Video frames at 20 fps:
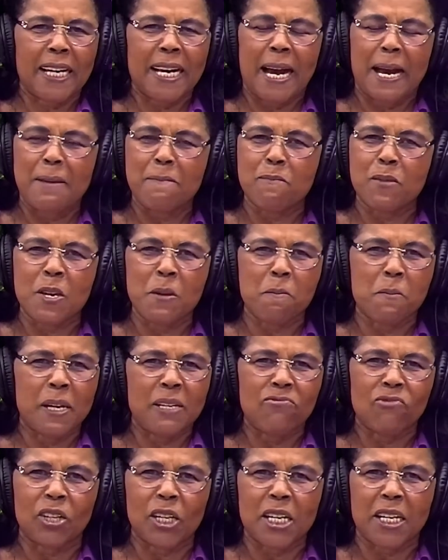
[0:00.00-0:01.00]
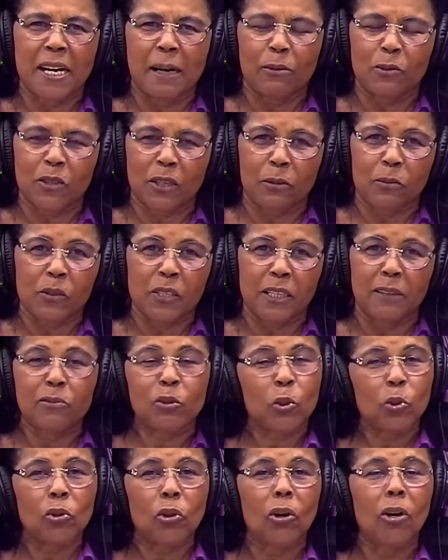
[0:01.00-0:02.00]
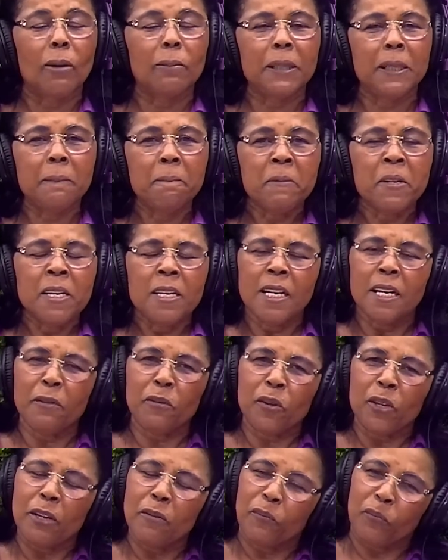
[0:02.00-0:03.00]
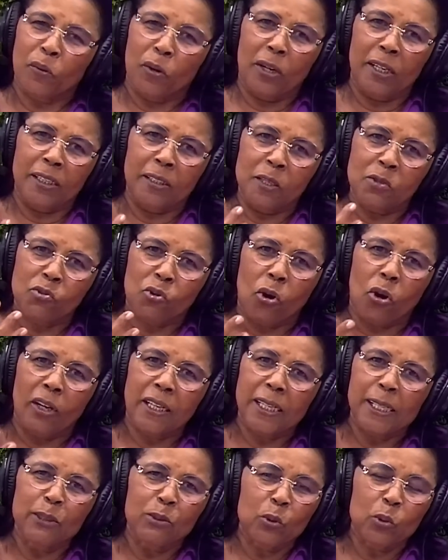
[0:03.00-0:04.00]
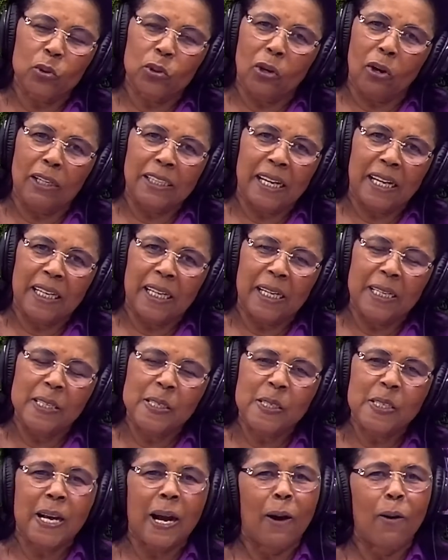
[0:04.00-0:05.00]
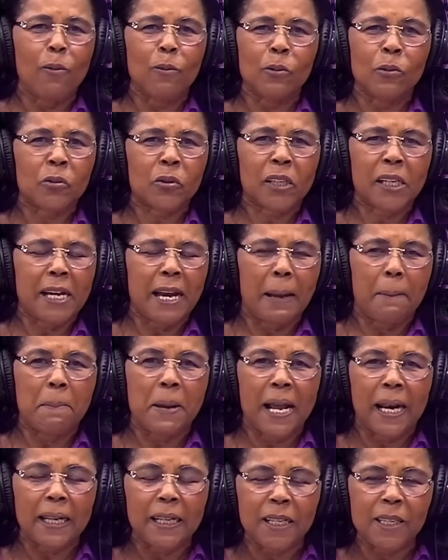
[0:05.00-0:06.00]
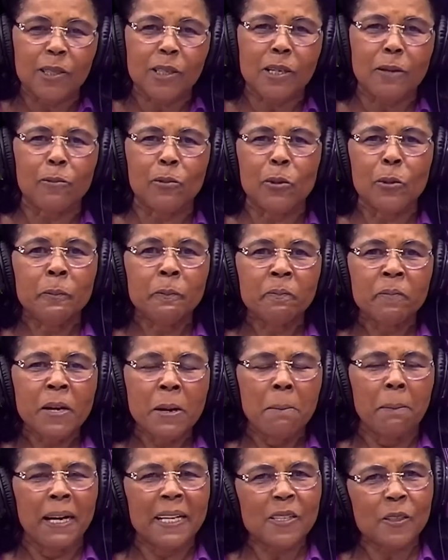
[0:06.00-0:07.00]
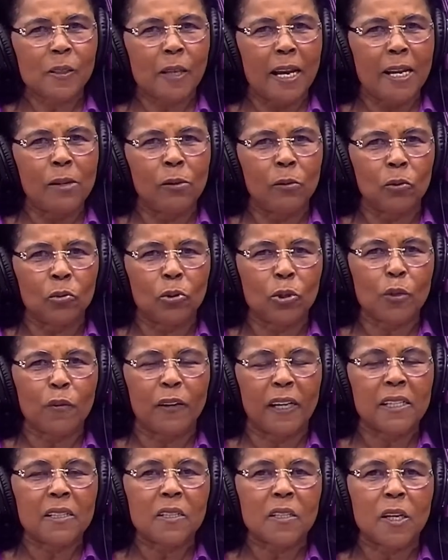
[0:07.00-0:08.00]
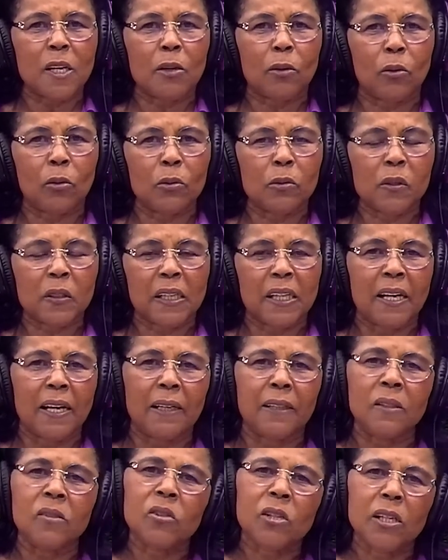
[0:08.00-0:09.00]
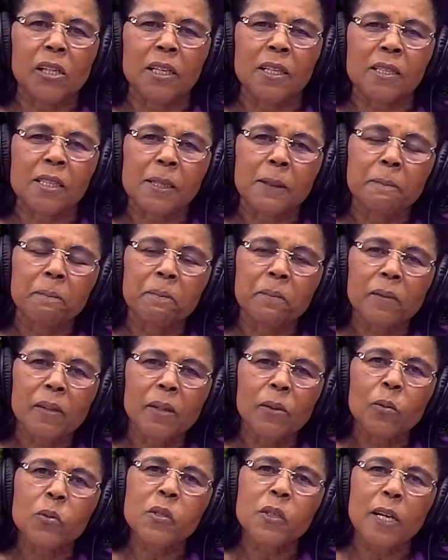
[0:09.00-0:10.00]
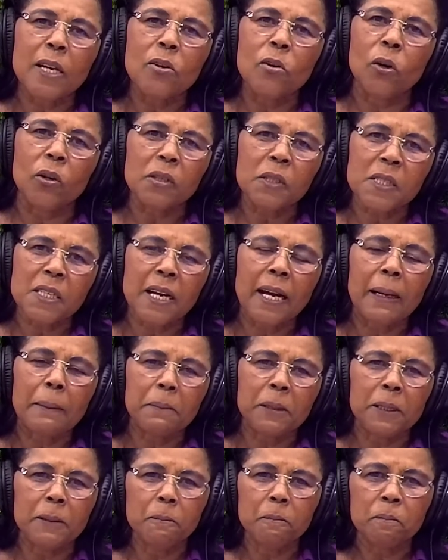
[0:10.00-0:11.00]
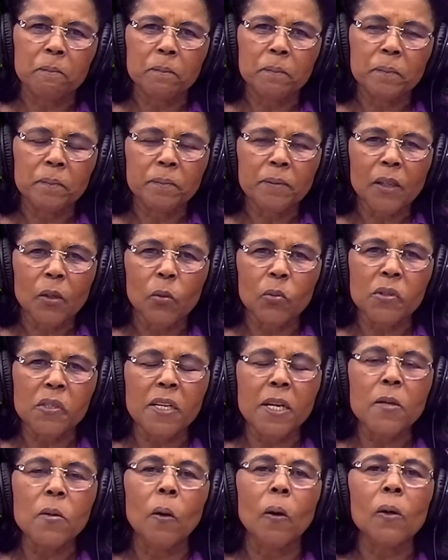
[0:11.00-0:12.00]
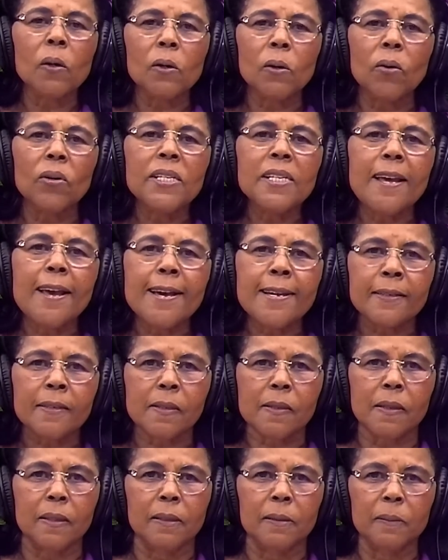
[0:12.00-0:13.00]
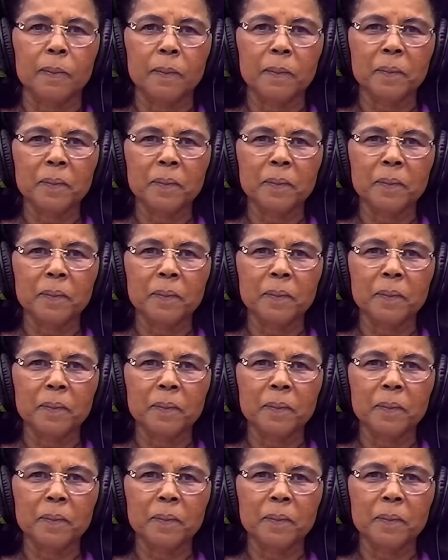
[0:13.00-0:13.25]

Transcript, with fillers: que há em mim, bendiga o seu santo nome. E, e foi discorrendo todo aquele salmos que é belíssimo, mas tem um dos versículos que ele diz: O Senhor sabe, o Senhor conhece